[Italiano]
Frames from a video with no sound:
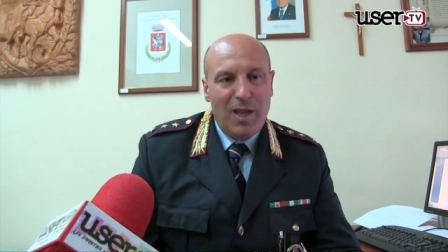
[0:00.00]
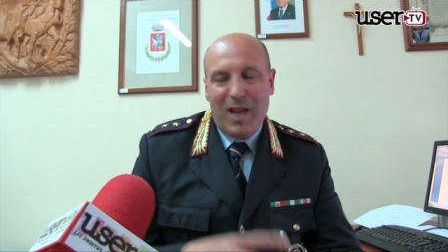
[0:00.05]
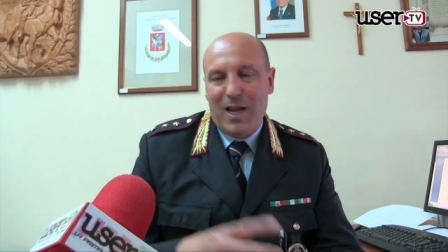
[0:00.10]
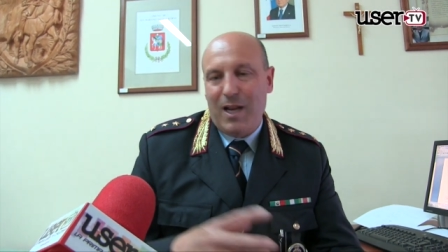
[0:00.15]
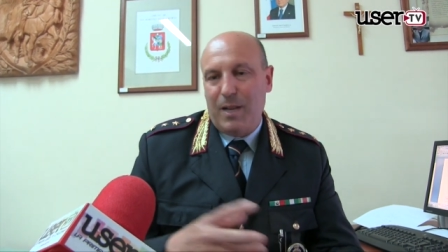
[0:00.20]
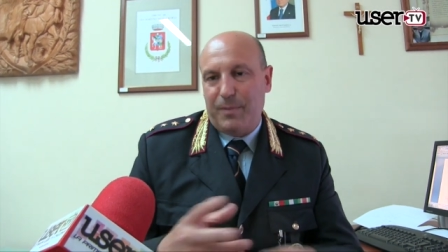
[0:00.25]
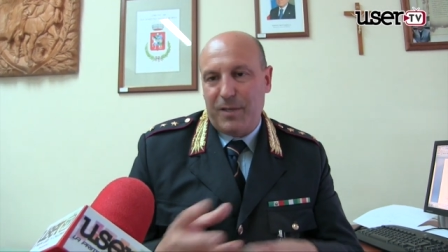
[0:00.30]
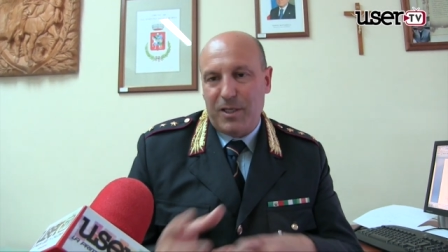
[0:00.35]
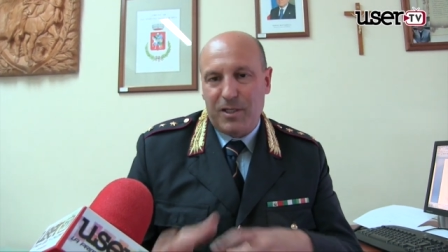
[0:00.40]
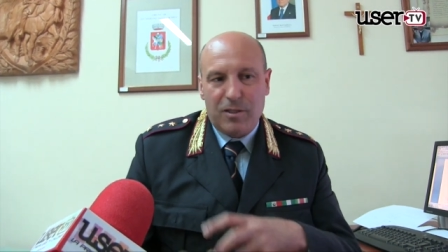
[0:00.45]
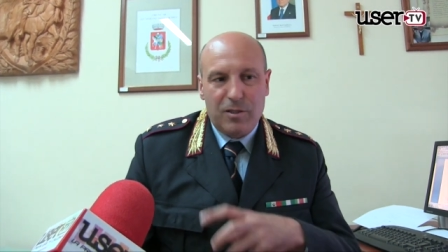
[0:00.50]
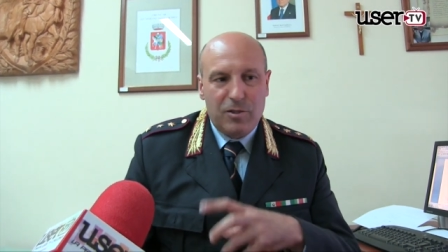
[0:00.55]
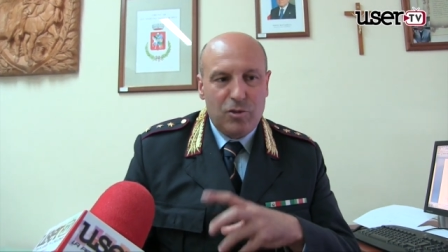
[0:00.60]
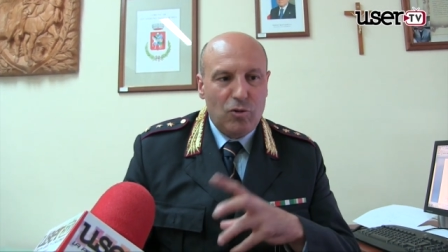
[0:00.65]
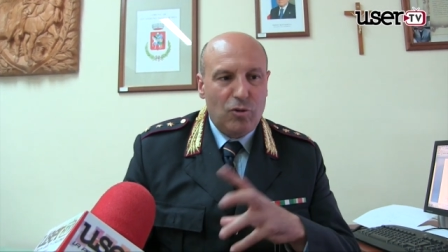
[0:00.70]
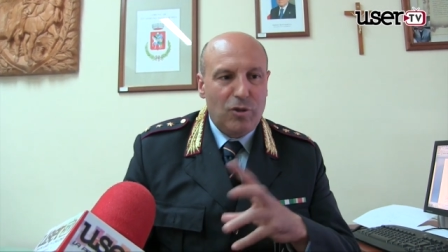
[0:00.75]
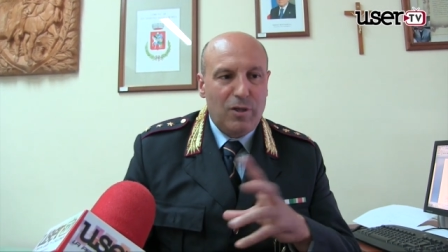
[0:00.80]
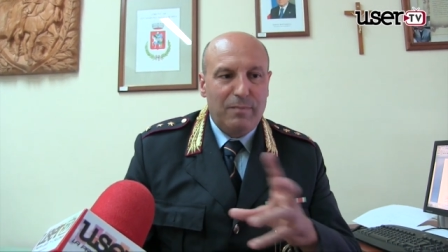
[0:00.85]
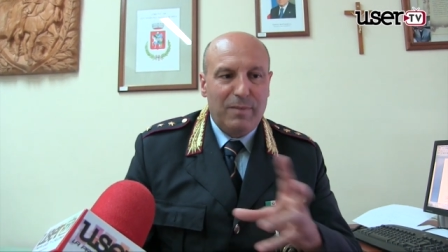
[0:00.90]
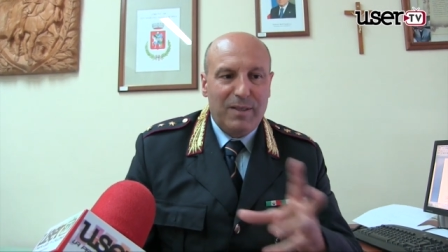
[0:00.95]
e le
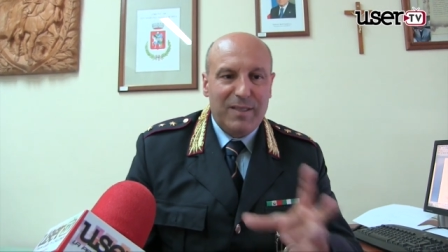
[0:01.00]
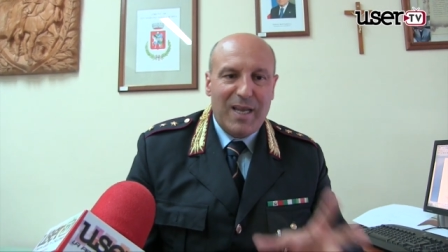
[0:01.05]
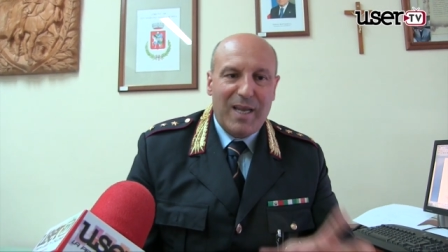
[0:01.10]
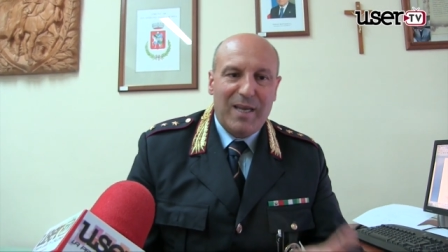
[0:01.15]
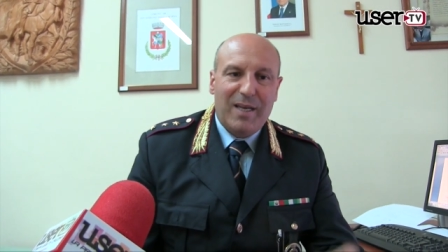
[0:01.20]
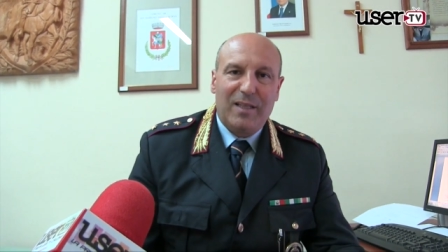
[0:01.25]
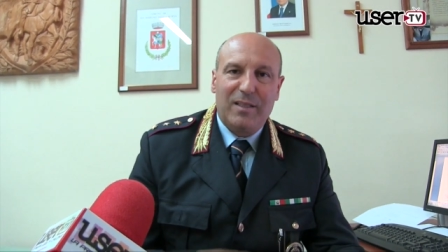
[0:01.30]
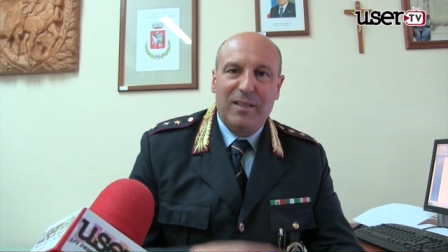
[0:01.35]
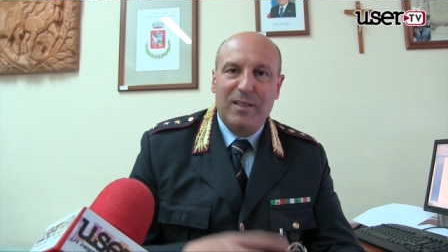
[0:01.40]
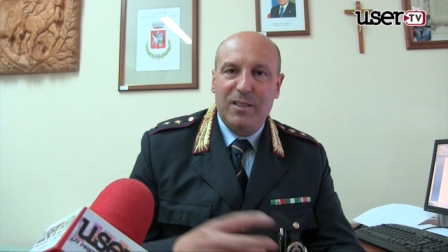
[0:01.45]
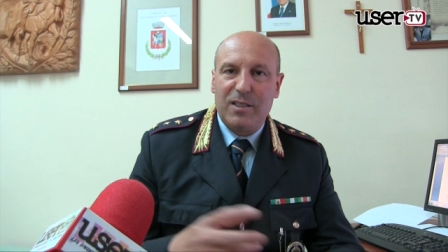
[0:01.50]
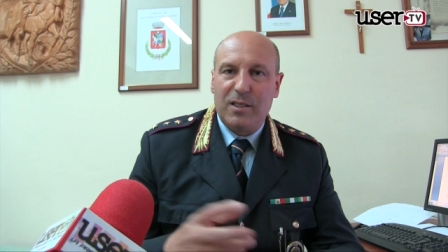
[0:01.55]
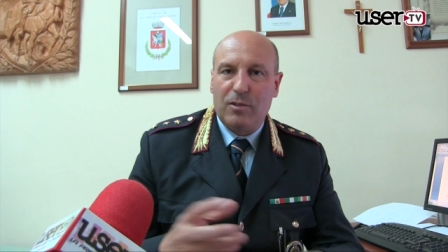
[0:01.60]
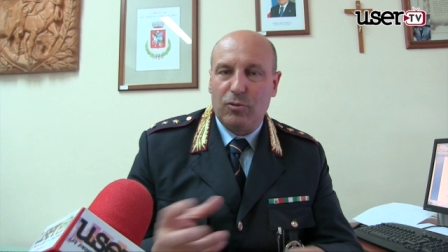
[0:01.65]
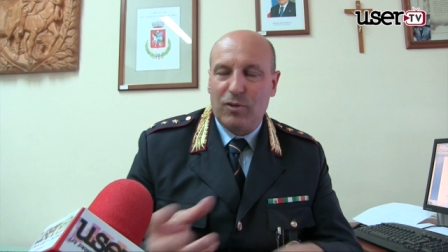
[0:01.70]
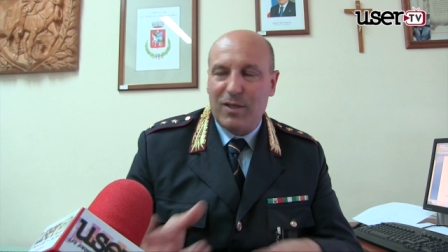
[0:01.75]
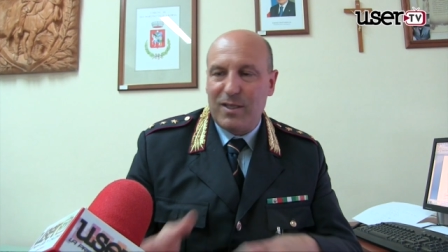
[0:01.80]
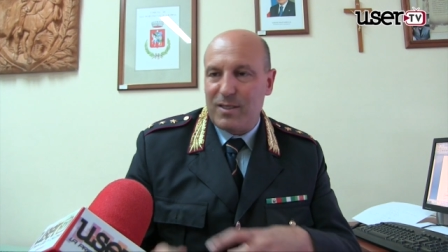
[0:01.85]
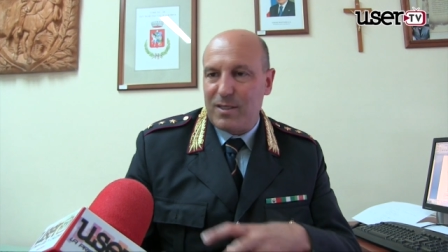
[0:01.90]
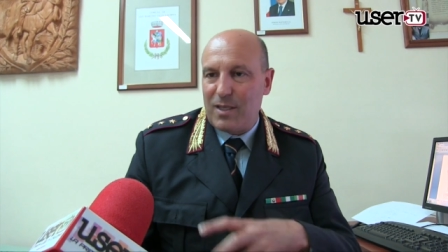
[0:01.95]
prescrizioni in materia di
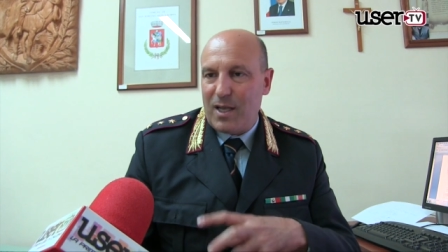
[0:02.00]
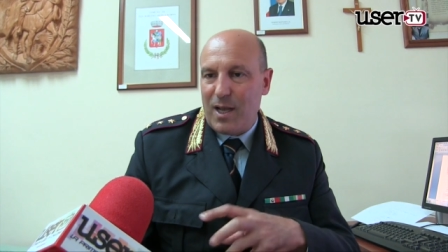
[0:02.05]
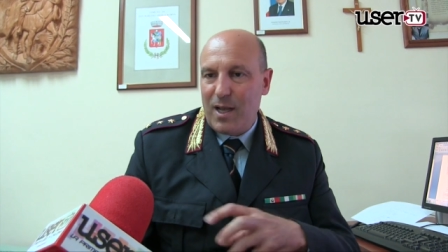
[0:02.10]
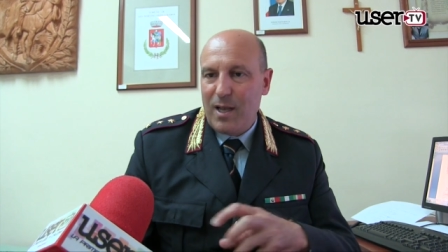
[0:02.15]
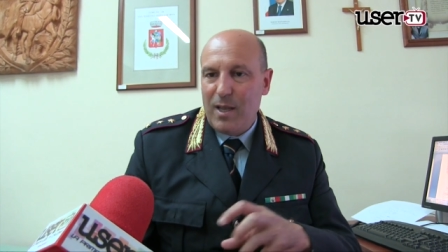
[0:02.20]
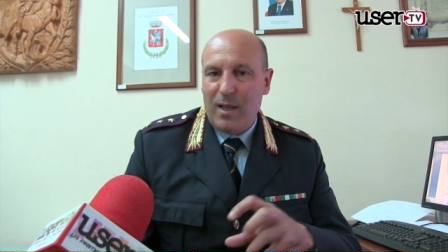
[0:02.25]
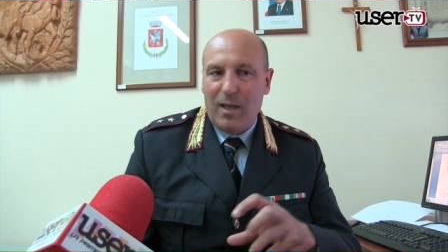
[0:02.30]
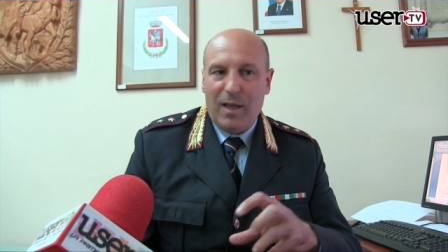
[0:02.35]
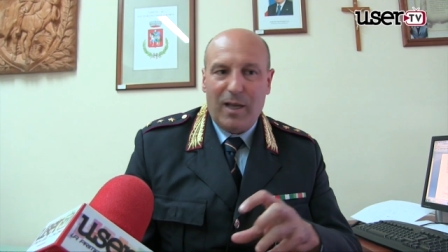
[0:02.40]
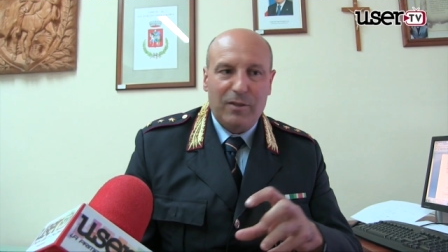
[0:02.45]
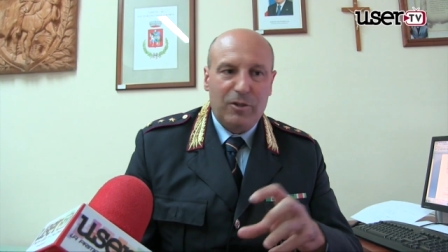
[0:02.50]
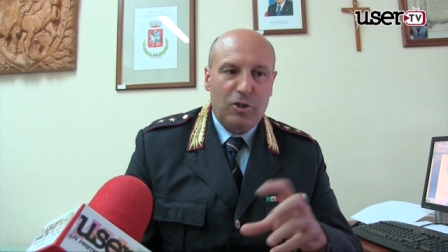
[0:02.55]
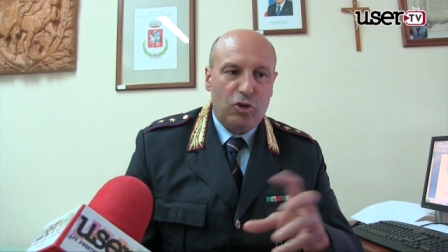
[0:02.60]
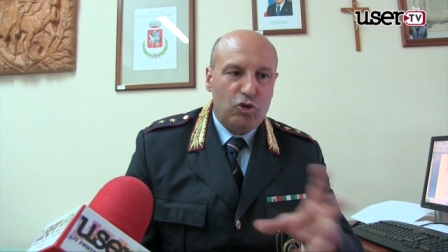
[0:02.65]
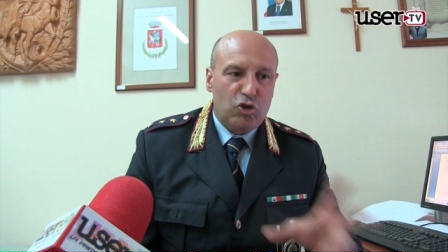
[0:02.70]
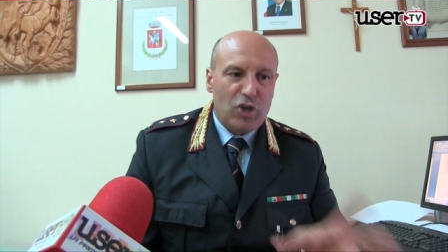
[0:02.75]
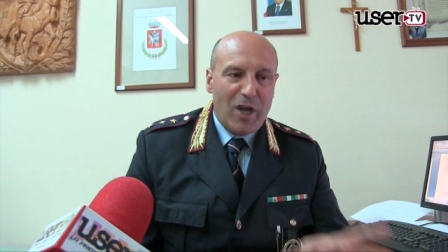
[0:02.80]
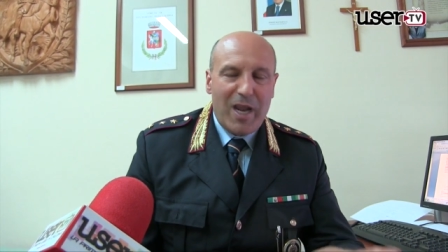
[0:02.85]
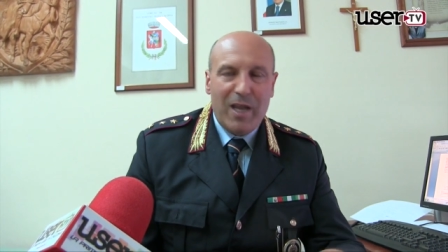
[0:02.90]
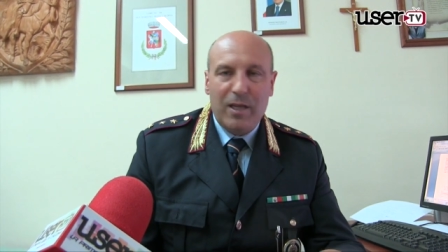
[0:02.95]
sicurezza
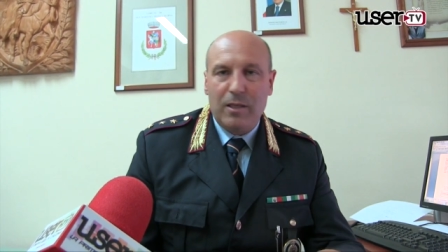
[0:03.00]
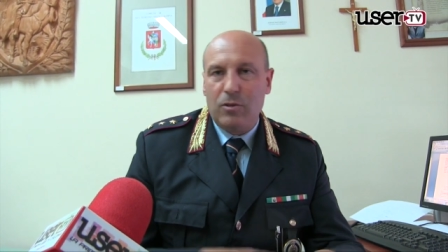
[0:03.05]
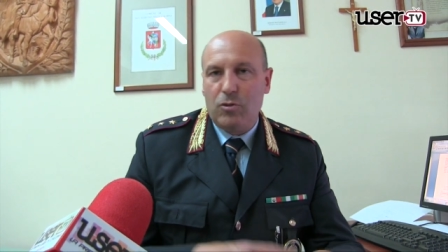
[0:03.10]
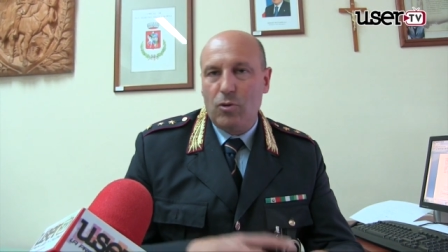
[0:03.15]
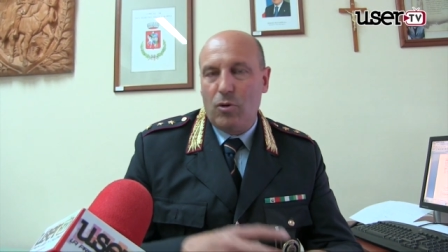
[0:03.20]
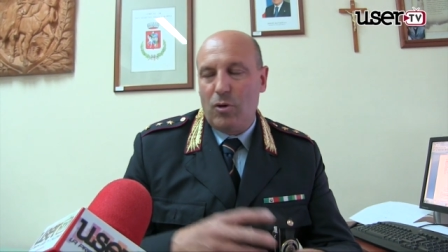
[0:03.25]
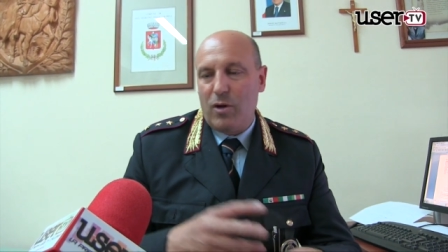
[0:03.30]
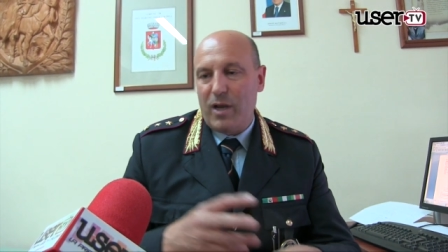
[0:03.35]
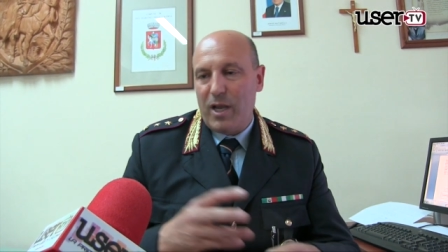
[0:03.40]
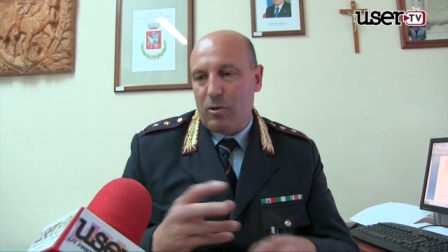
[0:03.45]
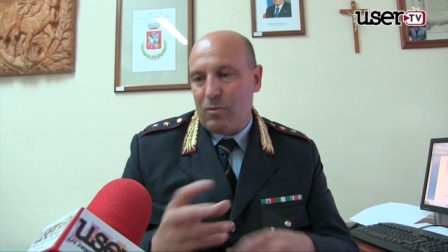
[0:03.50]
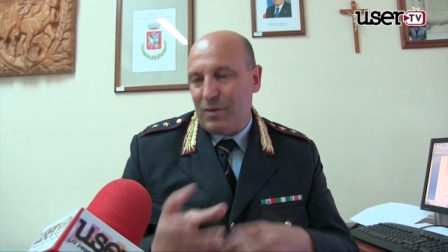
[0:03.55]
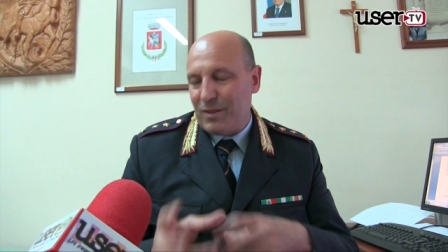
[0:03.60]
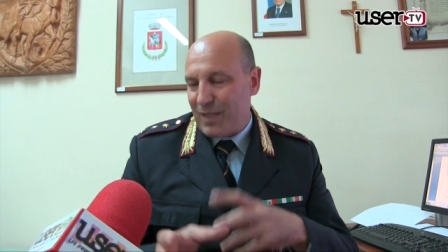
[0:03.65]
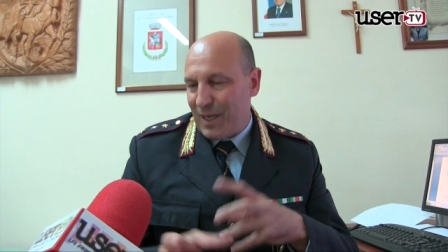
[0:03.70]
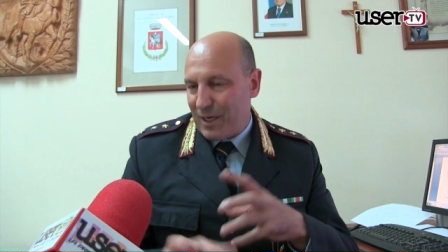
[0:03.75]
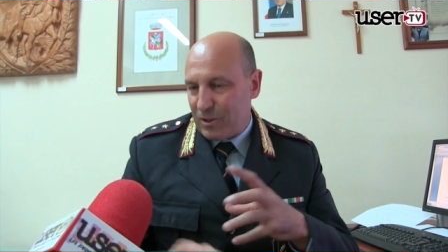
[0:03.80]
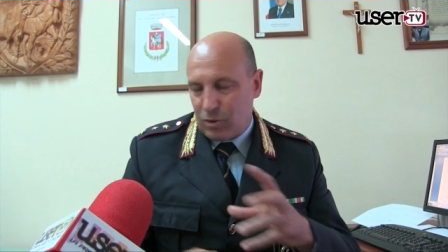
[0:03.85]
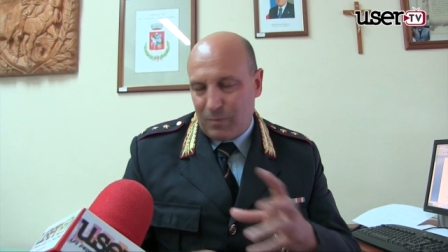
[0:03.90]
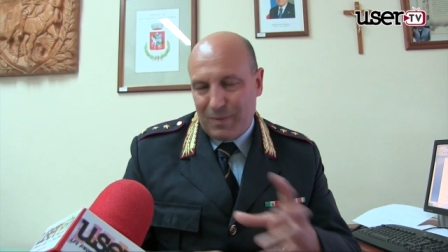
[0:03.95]
antincendio e
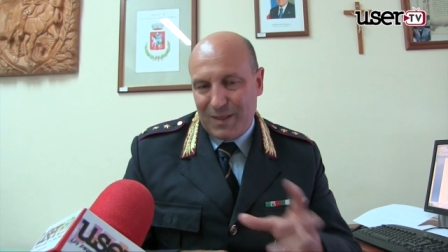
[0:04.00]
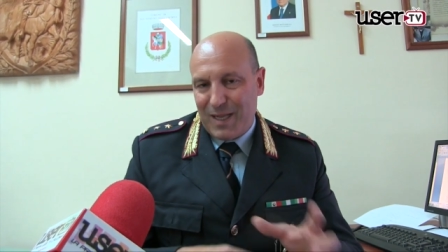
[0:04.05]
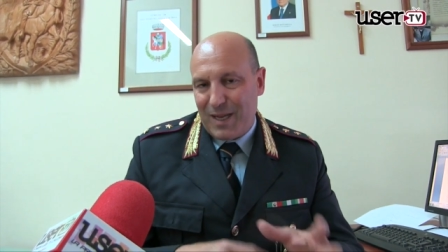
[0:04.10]
quant'altro,